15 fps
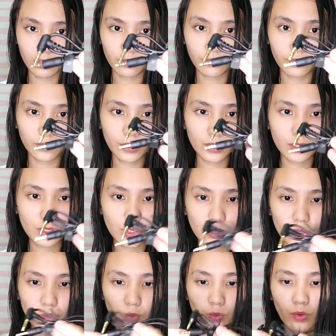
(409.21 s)
The
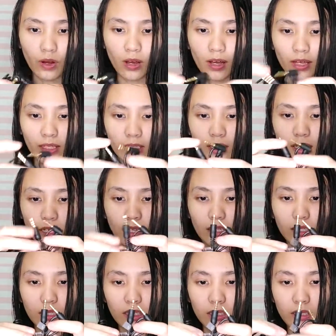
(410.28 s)
first one
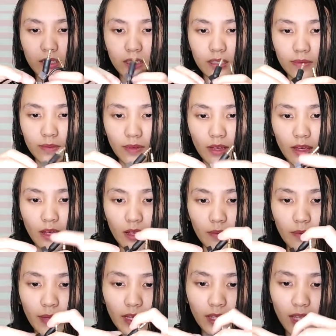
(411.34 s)
is,
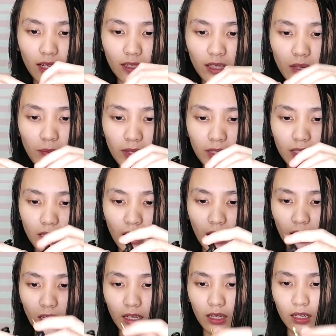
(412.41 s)
may tag naman sila.